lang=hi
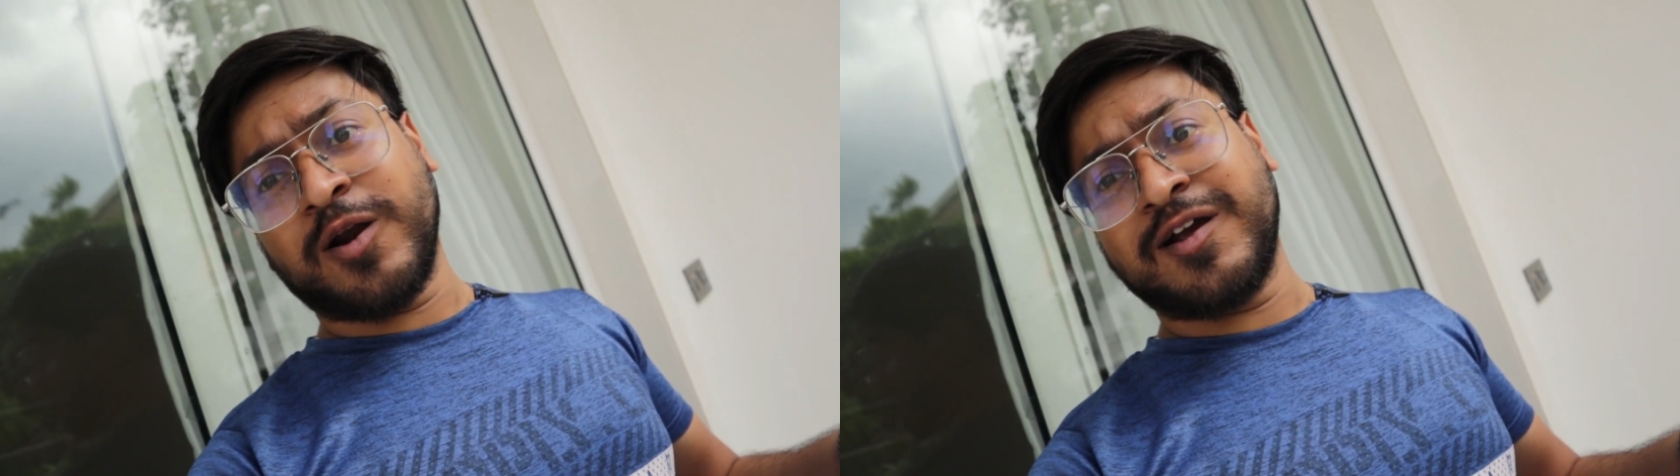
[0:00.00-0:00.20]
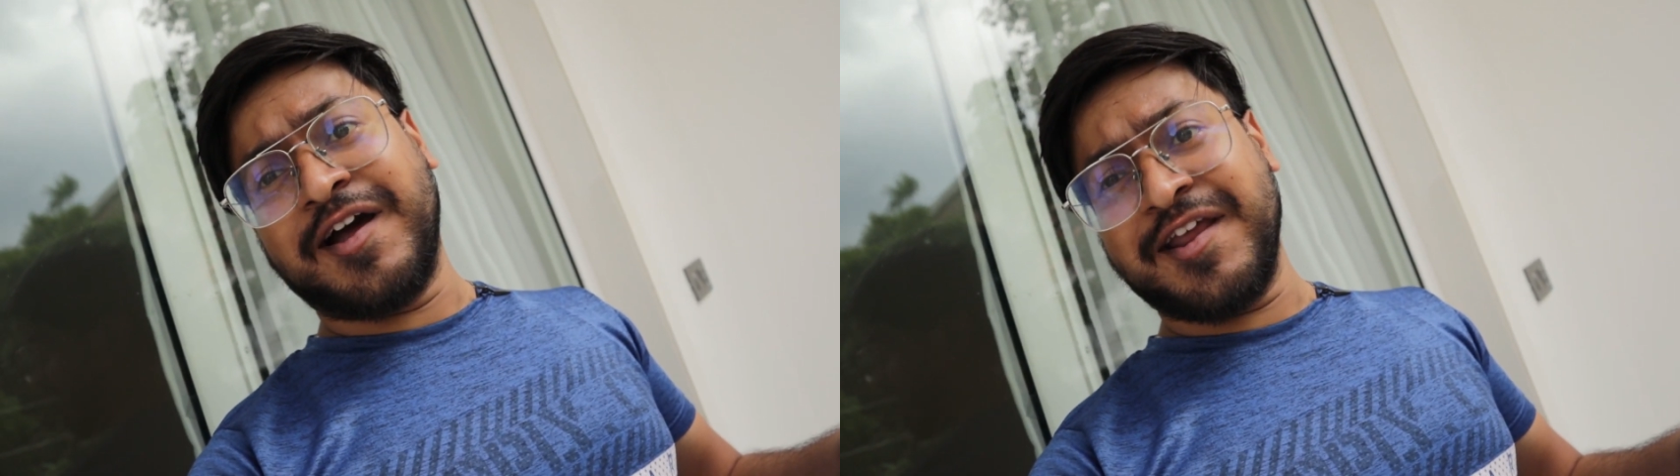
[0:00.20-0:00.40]

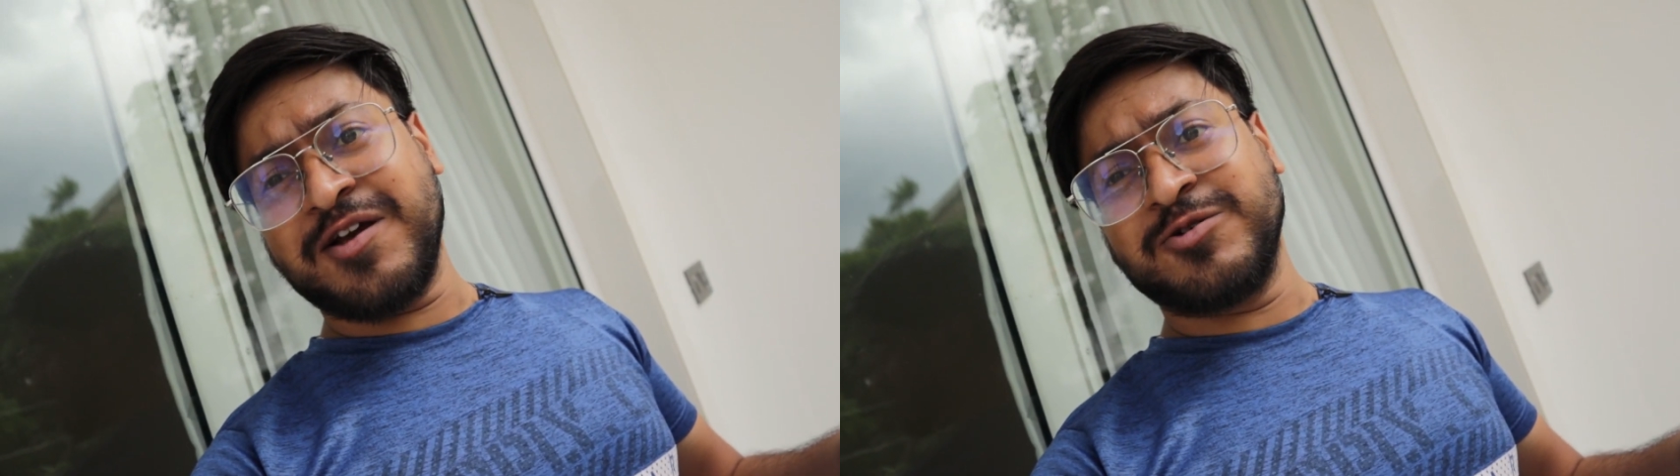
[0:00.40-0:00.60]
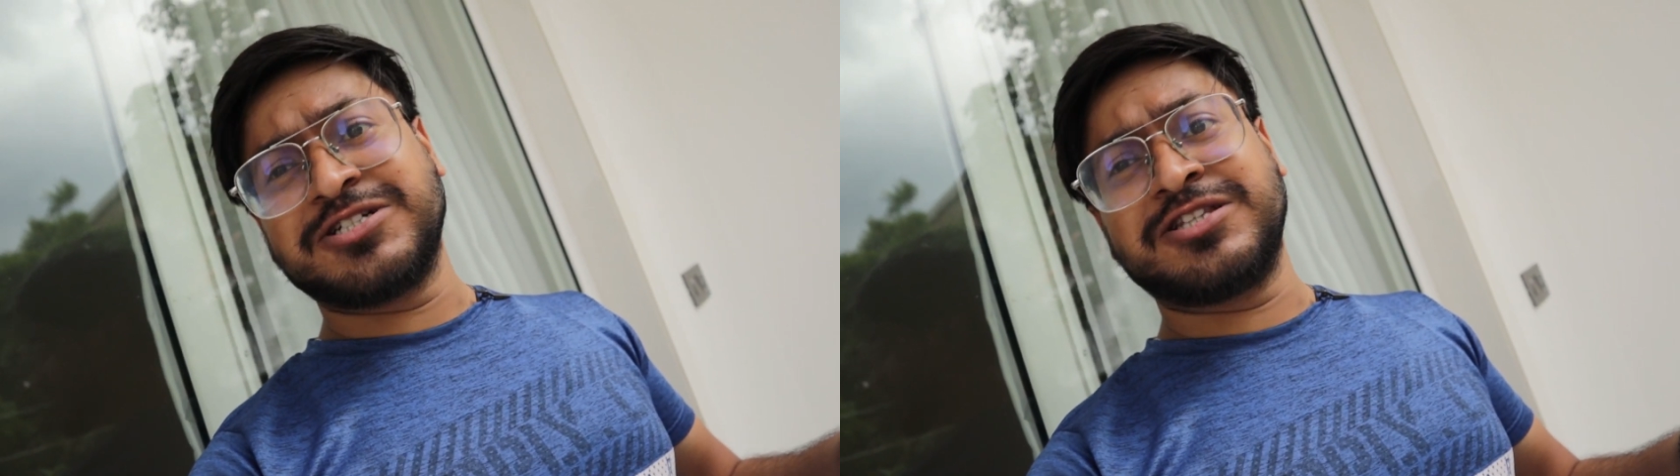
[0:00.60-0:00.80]
और
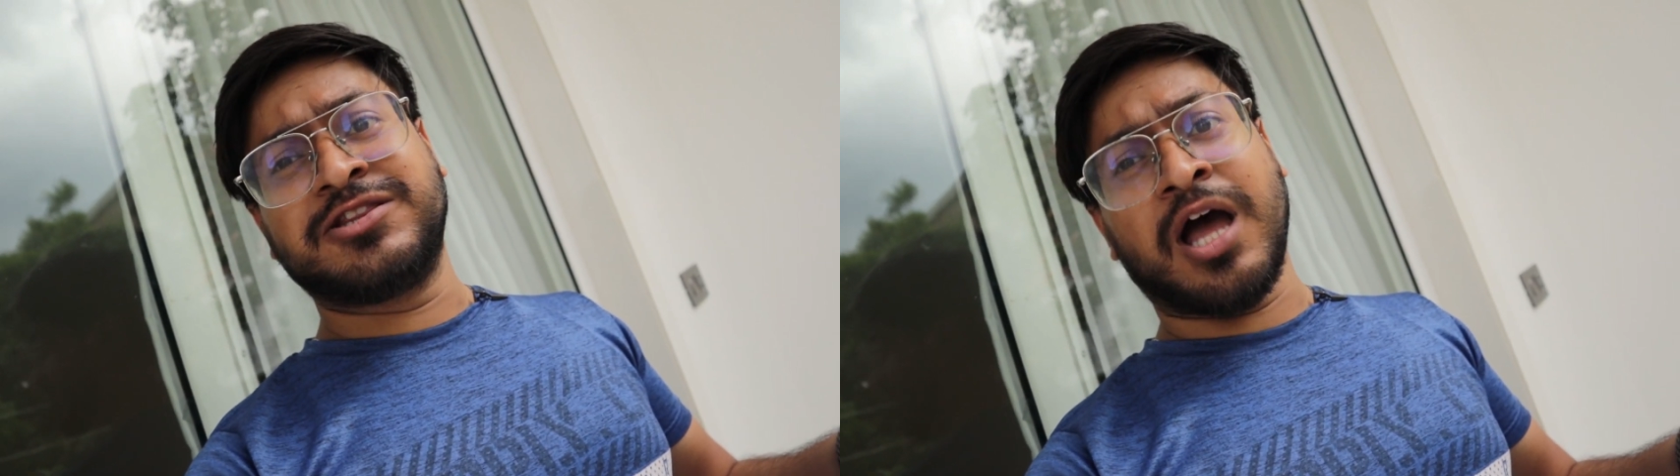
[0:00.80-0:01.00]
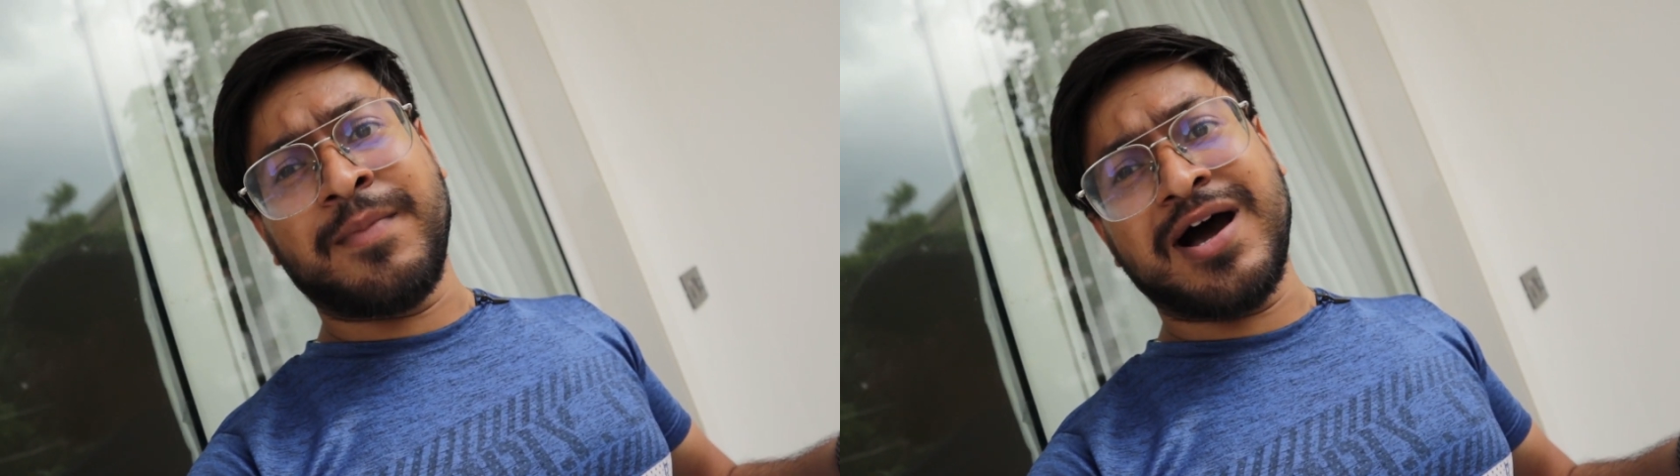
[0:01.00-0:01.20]
करेंगे कुछ
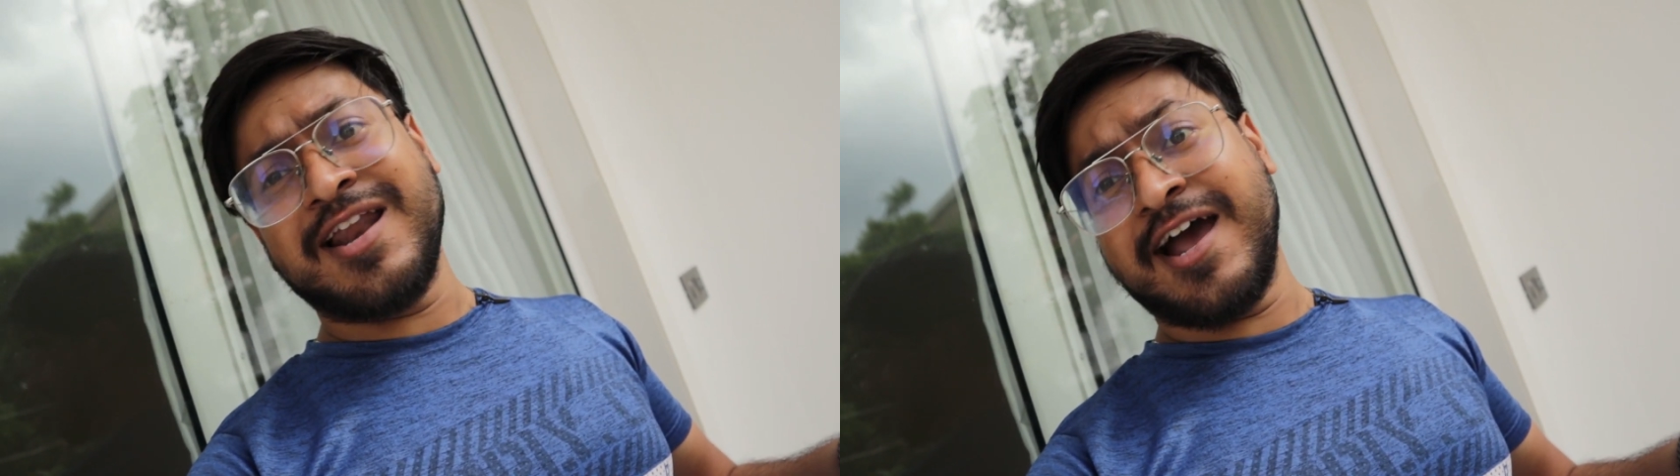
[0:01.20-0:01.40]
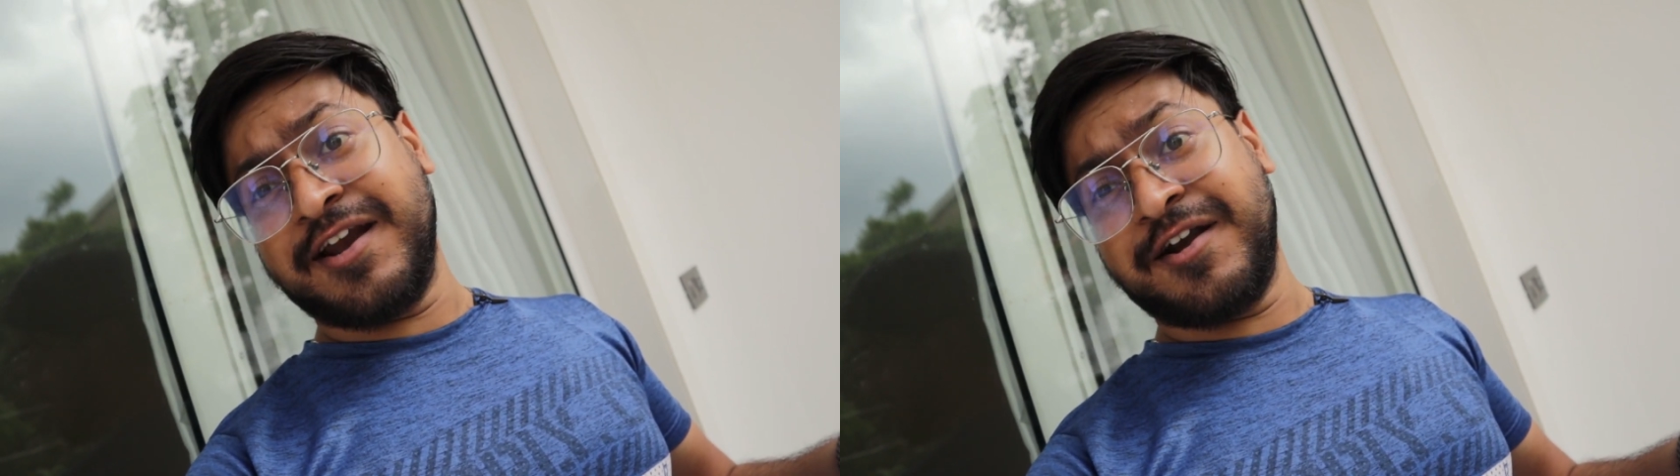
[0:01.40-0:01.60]

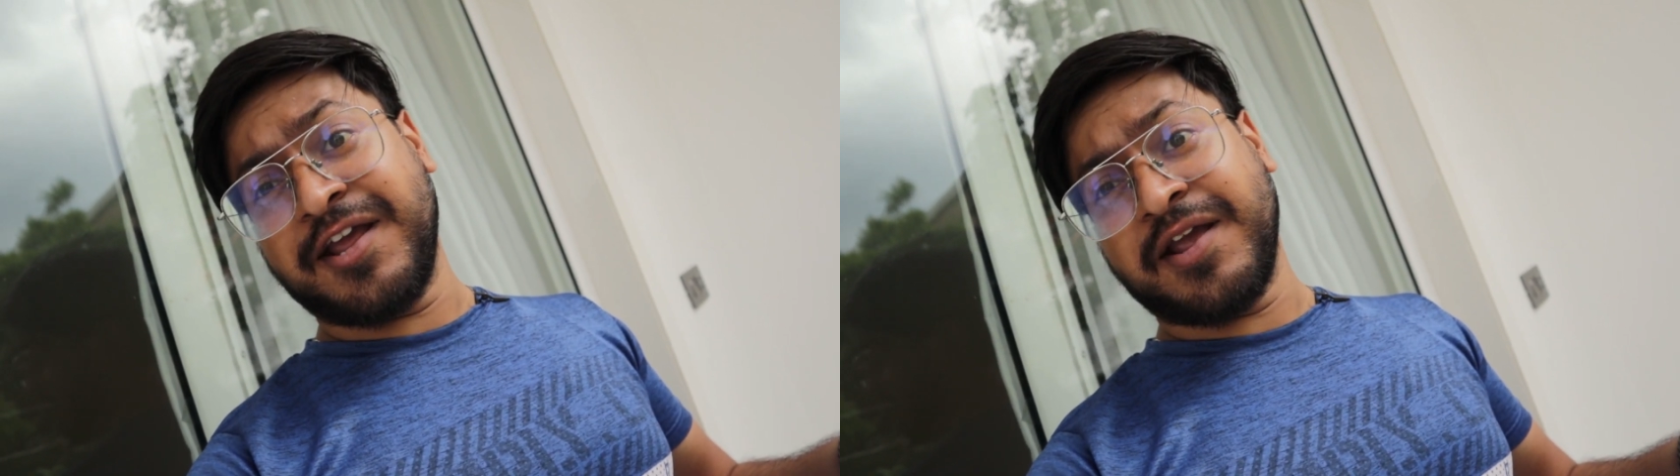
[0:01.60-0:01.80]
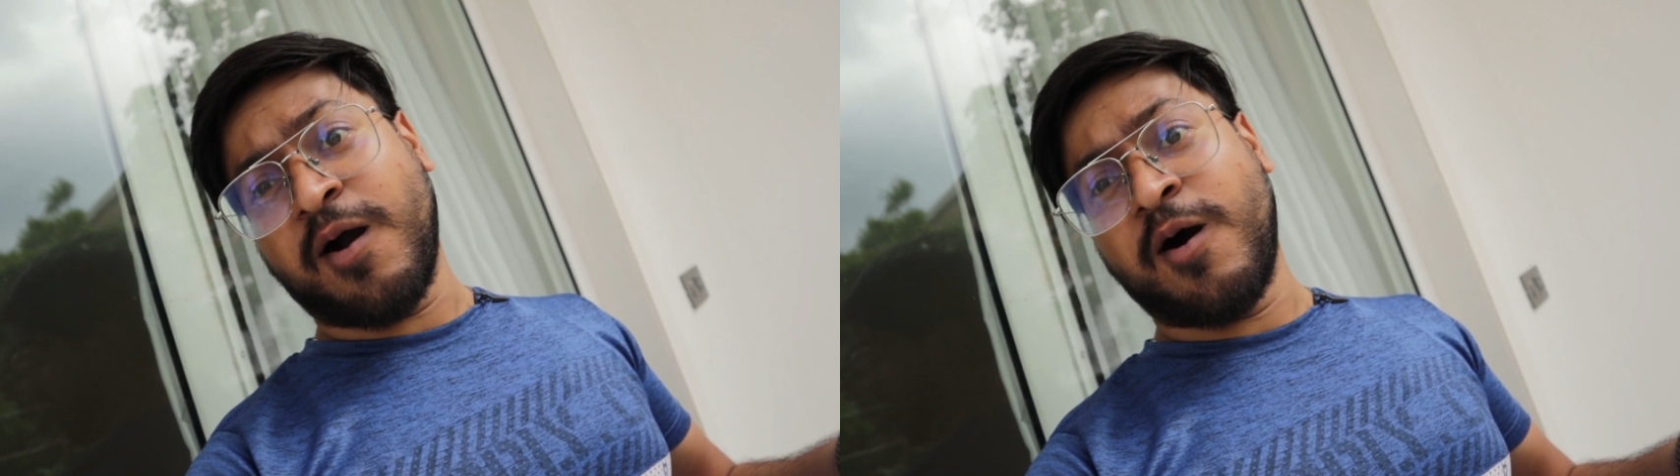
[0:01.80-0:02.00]
थमाल
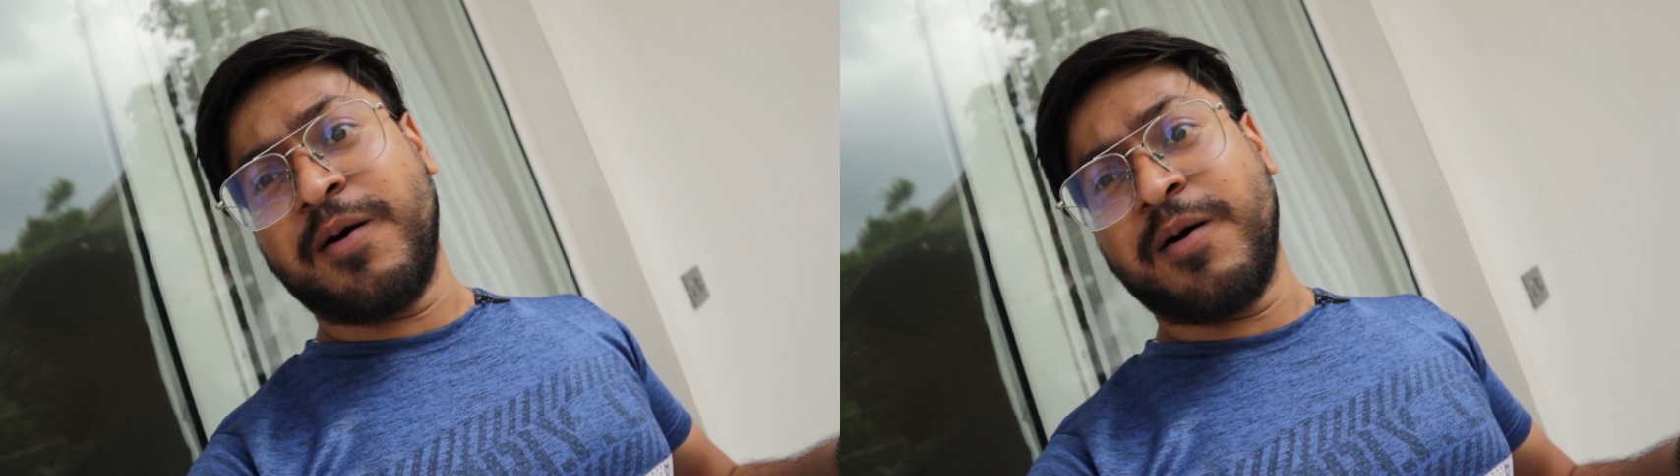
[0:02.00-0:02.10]
एडिटिंग